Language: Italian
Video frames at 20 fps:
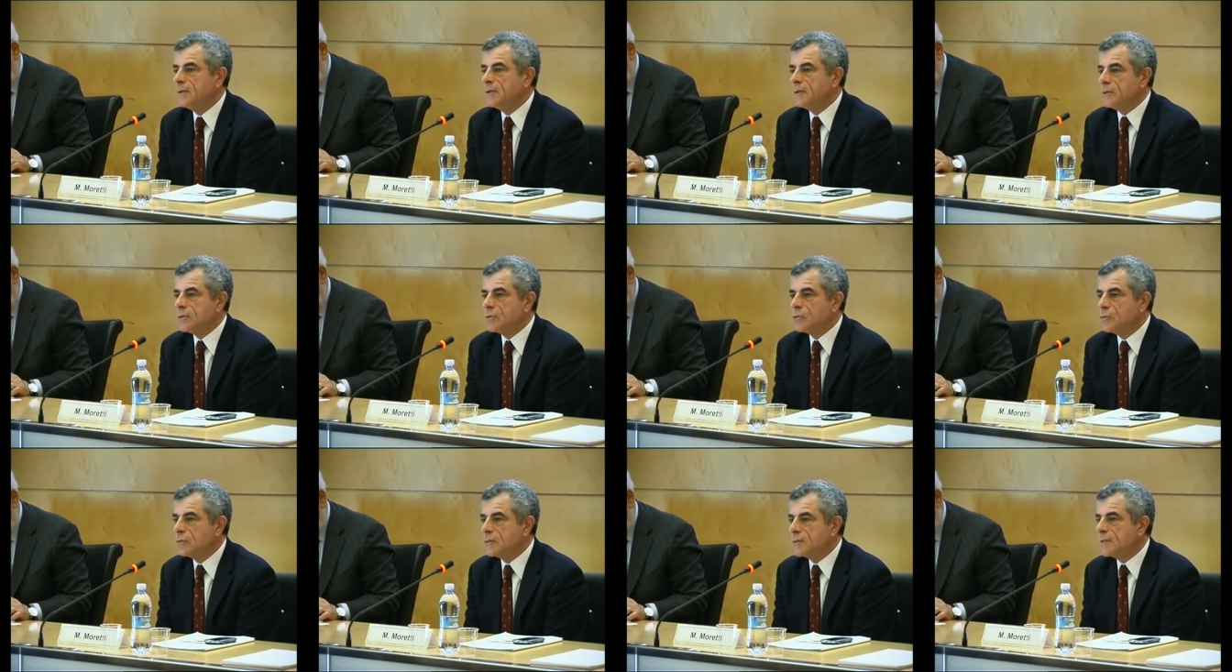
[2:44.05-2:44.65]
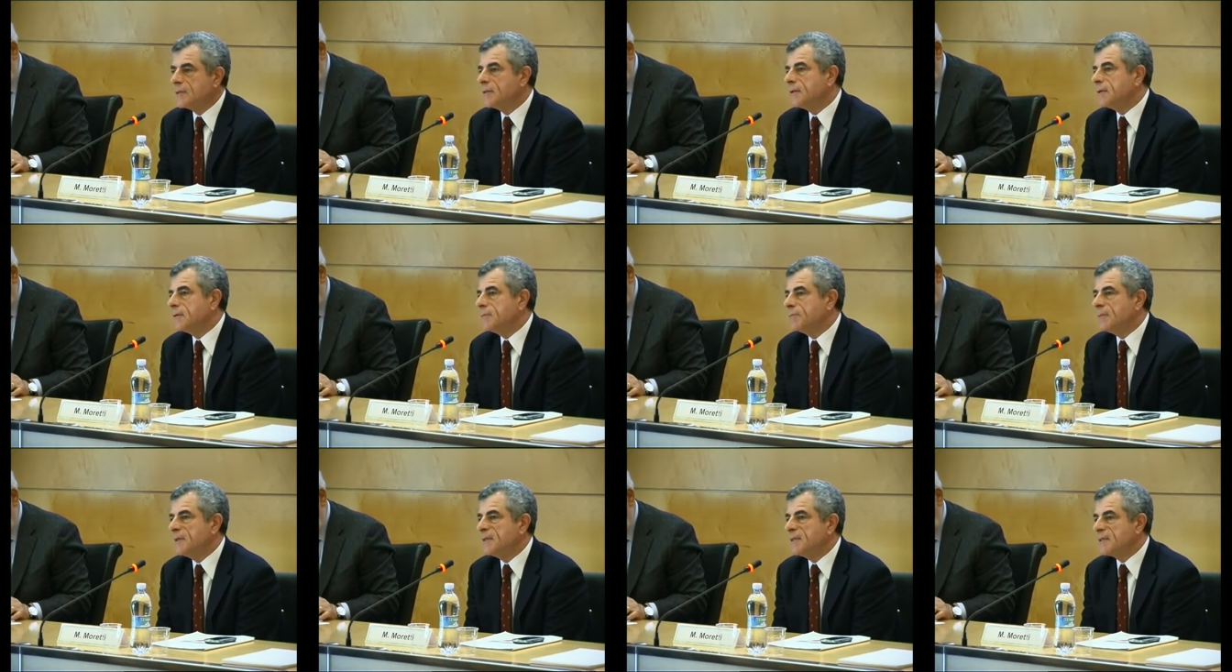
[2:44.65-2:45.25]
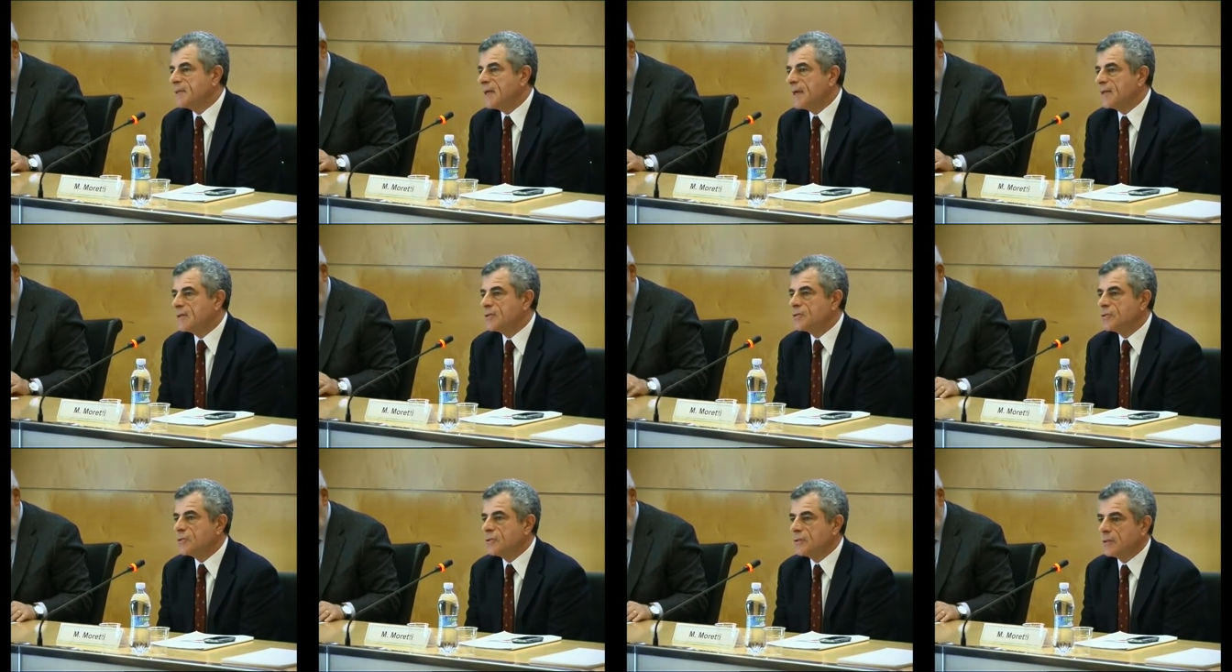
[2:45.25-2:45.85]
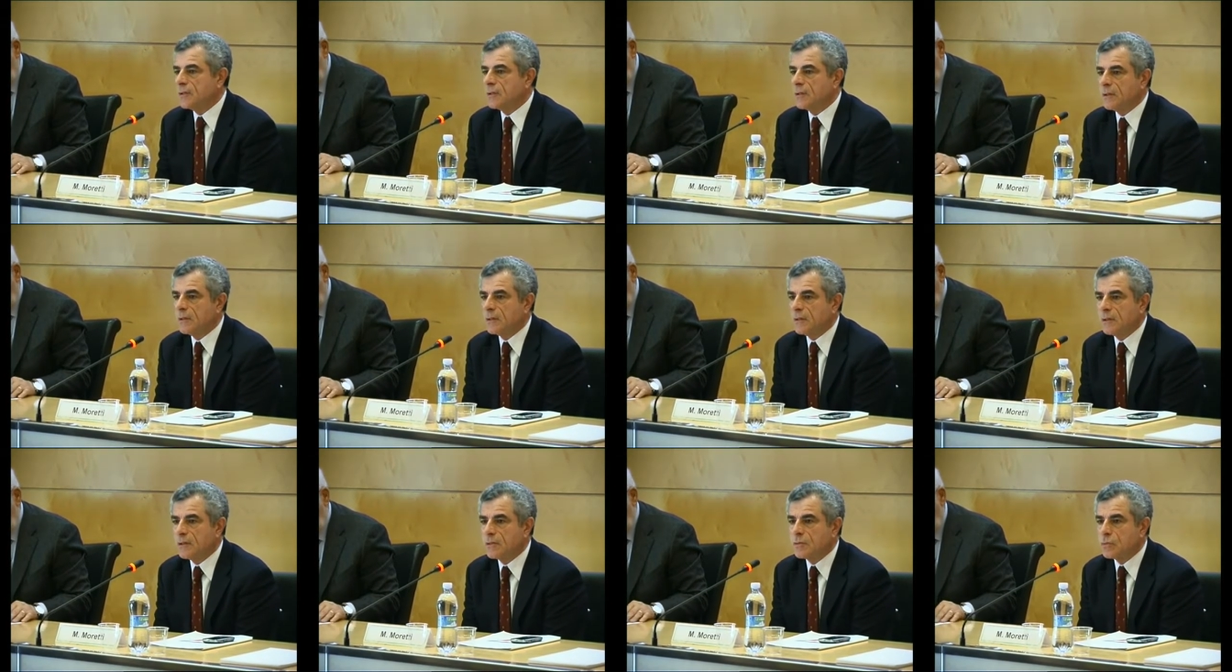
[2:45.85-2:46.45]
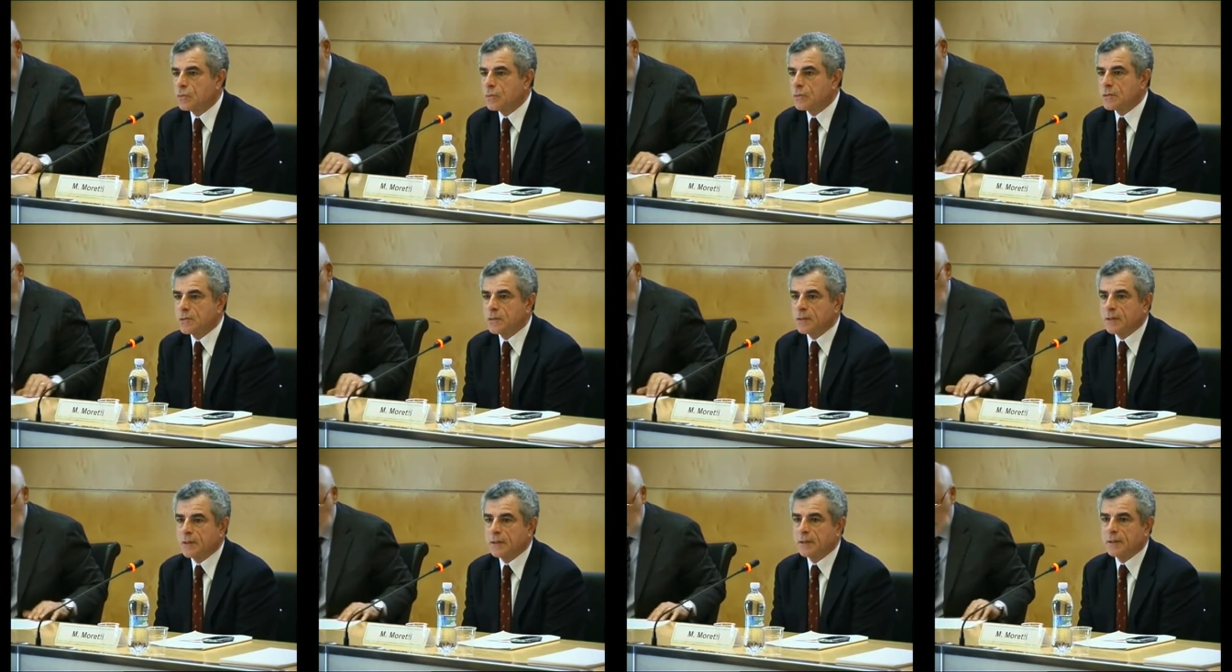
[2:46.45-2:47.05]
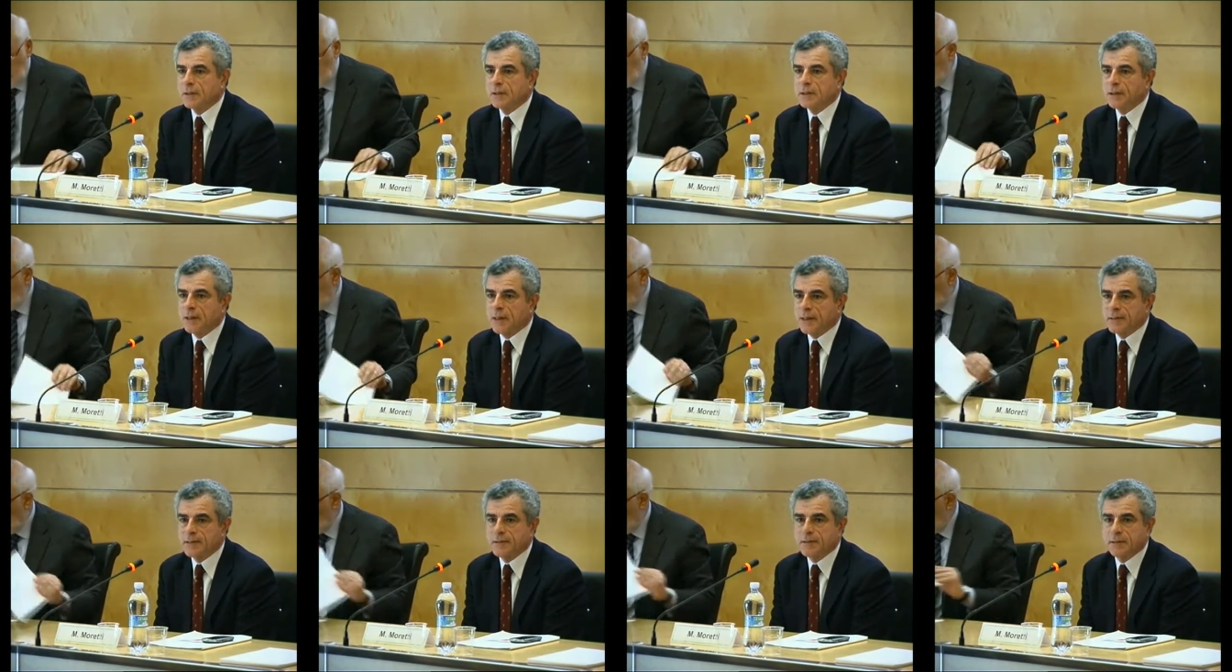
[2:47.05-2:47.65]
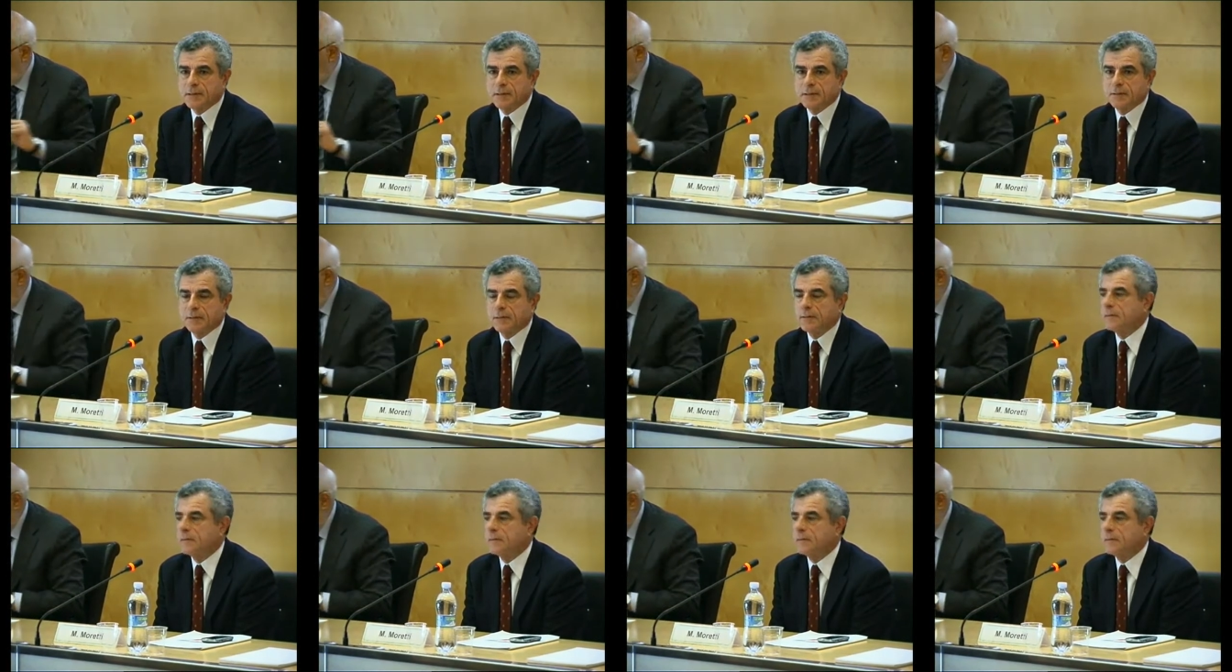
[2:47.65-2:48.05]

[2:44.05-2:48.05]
i giusti messaggi e le giuste richieste.